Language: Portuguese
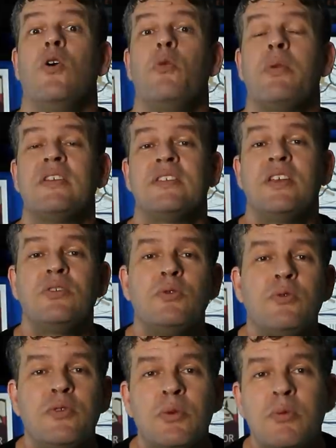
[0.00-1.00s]
O presente
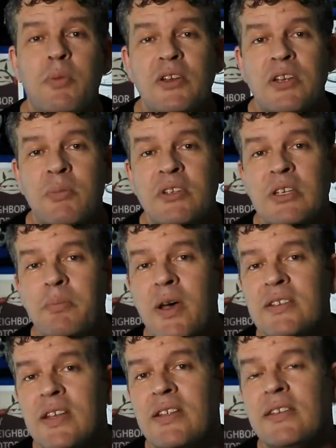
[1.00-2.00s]
do filme praticamente se
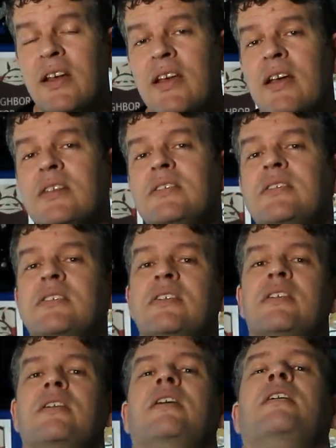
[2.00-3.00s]
passa na delegacia.